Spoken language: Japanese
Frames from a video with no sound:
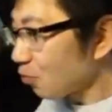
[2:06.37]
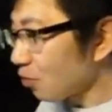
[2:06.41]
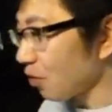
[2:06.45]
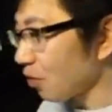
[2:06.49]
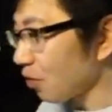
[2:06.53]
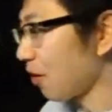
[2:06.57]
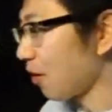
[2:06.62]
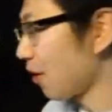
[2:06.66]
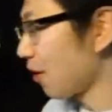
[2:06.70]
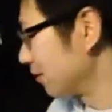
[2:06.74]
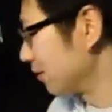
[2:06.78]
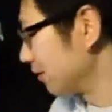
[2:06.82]

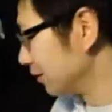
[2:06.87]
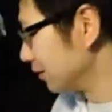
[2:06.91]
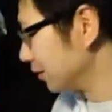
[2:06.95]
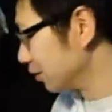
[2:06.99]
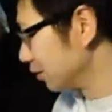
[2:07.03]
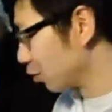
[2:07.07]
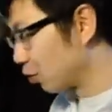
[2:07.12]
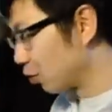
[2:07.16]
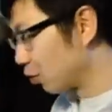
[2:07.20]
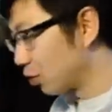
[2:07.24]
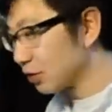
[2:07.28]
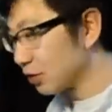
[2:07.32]
あ
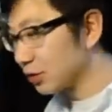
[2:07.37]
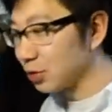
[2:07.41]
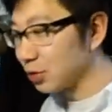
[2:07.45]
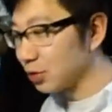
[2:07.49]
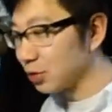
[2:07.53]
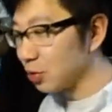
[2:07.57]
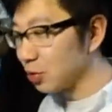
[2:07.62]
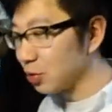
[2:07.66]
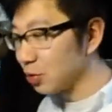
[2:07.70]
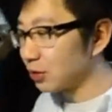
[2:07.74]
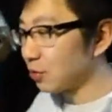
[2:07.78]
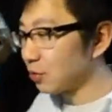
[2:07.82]
これす
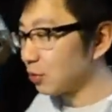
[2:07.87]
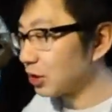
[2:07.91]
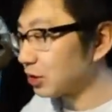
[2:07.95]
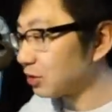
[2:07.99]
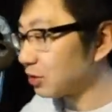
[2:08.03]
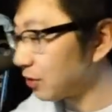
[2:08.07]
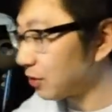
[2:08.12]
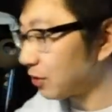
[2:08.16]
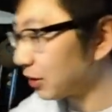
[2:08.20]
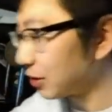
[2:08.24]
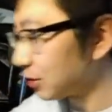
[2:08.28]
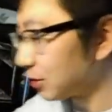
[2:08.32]
ごいね私
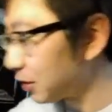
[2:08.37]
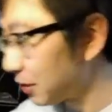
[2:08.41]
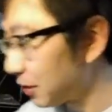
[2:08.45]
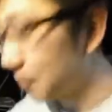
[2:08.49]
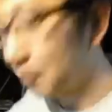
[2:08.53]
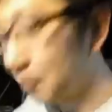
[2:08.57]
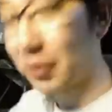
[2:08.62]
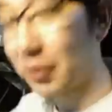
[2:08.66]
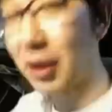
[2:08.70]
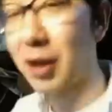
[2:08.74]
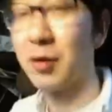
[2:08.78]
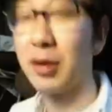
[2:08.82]
は私は
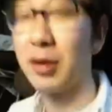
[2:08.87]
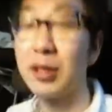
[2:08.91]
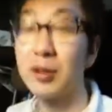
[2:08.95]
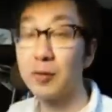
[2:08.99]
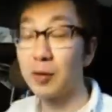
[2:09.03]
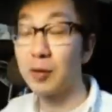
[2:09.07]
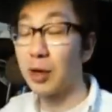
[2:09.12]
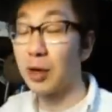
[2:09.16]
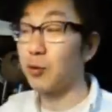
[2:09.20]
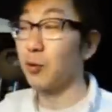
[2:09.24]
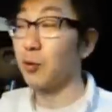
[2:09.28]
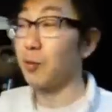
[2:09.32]
あ私あの
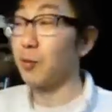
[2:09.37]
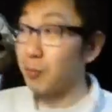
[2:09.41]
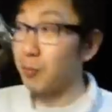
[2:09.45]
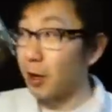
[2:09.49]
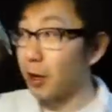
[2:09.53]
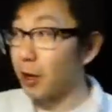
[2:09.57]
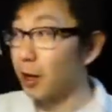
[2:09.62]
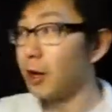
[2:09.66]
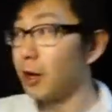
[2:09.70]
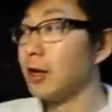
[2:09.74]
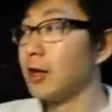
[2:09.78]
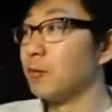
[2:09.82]
あも
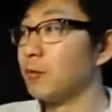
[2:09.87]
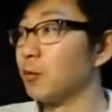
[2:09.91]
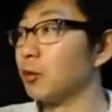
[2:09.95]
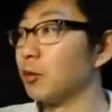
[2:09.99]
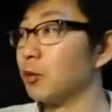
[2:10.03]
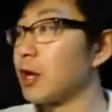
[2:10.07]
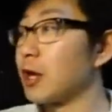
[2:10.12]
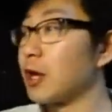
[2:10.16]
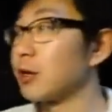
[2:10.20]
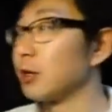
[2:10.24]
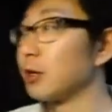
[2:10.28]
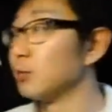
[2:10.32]
う
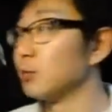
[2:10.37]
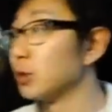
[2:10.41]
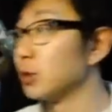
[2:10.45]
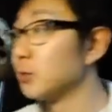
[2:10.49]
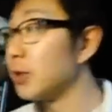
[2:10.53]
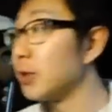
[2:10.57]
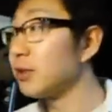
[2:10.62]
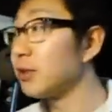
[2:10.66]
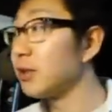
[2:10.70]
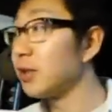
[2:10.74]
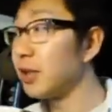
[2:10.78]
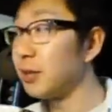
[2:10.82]
ないからもう
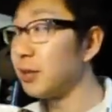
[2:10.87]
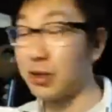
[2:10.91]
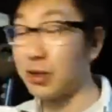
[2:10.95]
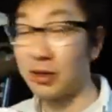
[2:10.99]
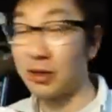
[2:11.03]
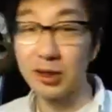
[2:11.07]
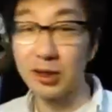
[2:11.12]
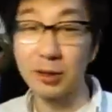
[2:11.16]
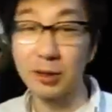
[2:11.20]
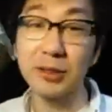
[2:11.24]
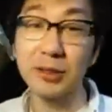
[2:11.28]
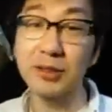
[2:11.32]
スパチュラ食べちゃう
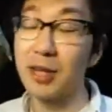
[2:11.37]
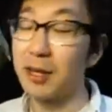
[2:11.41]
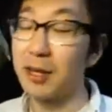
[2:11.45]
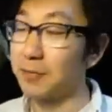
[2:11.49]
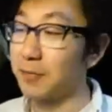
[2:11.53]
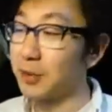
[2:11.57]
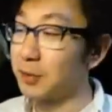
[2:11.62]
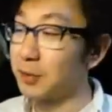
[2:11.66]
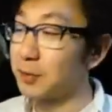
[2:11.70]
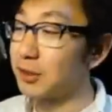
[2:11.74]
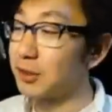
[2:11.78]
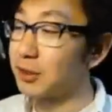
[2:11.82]

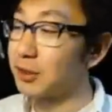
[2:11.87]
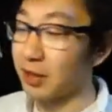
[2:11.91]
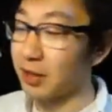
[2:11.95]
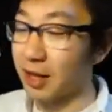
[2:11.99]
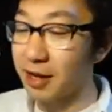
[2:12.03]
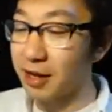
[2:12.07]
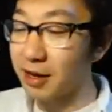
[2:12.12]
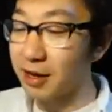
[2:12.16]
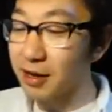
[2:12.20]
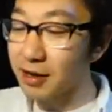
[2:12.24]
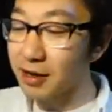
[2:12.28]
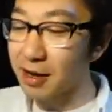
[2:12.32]
スパチュラスパチュラって
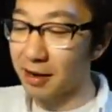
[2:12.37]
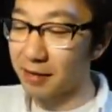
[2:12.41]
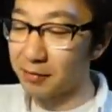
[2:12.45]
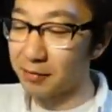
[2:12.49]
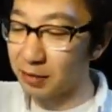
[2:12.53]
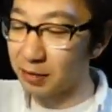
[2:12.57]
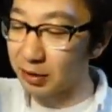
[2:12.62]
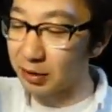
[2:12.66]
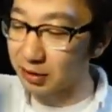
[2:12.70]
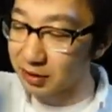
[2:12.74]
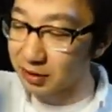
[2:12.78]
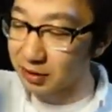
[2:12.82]
ヘラか
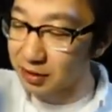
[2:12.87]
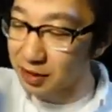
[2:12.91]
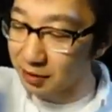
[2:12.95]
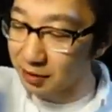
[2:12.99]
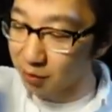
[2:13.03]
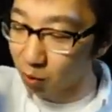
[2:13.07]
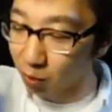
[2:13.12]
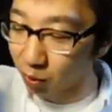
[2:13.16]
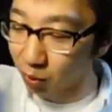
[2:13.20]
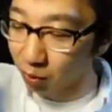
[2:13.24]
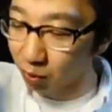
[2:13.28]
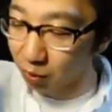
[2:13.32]
すげえ
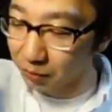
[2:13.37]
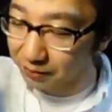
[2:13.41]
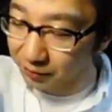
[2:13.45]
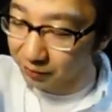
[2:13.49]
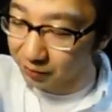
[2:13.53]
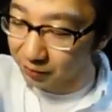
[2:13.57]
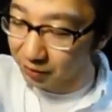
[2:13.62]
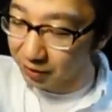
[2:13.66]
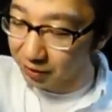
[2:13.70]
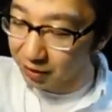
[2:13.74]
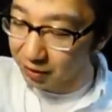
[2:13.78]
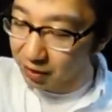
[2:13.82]
こ
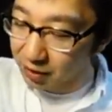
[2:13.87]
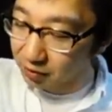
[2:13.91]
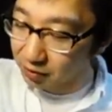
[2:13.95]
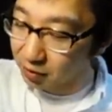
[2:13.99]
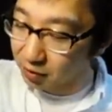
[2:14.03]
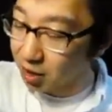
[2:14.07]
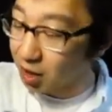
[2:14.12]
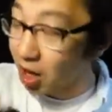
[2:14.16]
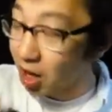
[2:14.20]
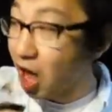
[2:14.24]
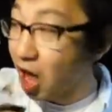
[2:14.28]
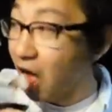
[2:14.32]
れえ
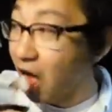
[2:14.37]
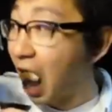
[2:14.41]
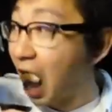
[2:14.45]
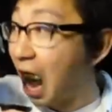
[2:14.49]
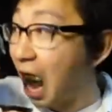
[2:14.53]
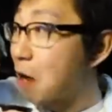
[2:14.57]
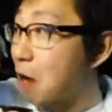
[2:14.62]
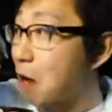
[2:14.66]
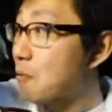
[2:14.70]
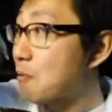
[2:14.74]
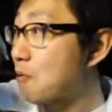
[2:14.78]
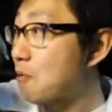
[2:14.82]
あ
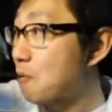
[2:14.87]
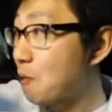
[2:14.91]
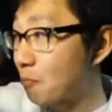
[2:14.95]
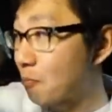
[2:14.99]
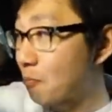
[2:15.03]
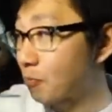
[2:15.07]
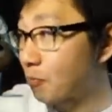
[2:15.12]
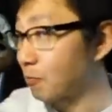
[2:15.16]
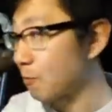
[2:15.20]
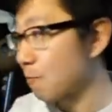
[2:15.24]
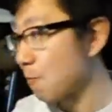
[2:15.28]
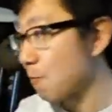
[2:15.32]
う
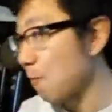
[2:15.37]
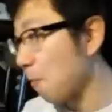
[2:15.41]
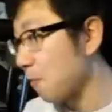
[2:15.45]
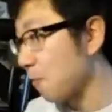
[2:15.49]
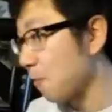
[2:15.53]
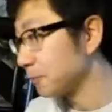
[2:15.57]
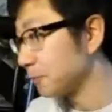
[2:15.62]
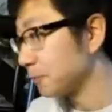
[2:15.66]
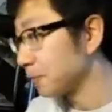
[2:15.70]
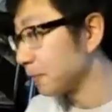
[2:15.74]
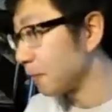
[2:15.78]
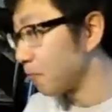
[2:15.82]
ん
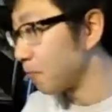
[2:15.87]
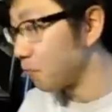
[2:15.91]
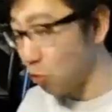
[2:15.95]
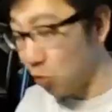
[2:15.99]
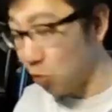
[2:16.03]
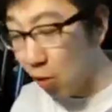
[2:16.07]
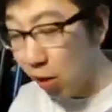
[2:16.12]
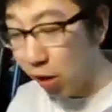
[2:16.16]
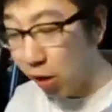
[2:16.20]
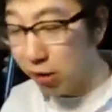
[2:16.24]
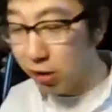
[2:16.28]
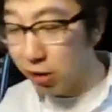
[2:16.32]
う
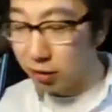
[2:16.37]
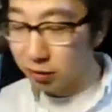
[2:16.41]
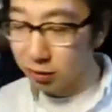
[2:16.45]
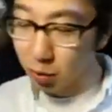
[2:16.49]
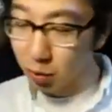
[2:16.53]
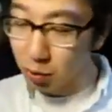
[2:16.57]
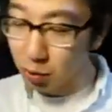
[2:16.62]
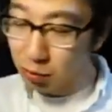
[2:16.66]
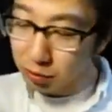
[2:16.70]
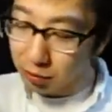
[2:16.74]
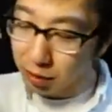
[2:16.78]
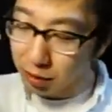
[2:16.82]
わ
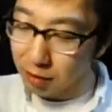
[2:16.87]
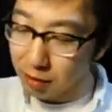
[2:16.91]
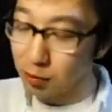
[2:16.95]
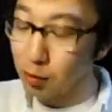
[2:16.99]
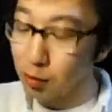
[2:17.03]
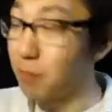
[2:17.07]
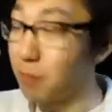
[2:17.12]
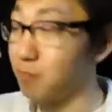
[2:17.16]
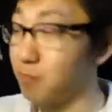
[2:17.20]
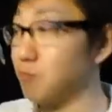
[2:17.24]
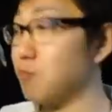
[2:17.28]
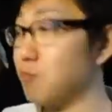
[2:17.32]
そっかう
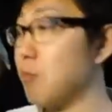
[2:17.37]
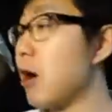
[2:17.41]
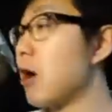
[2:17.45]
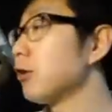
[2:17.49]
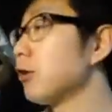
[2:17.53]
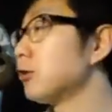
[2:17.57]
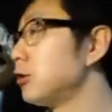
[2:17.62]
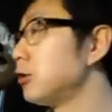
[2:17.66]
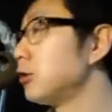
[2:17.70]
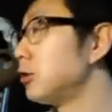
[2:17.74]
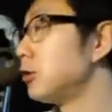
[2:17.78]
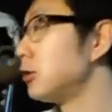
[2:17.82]
わ
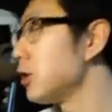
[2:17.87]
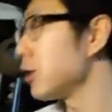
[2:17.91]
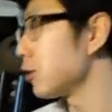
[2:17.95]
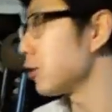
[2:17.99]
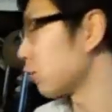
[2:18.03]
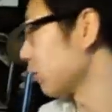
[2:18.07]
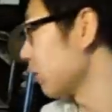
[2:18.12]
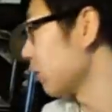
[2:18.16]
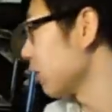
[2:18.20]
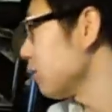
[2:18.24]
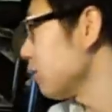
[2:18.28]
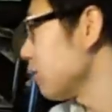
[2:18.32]
マジこれ
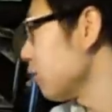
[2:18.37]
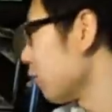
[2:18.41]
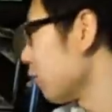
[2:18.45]
なんだこ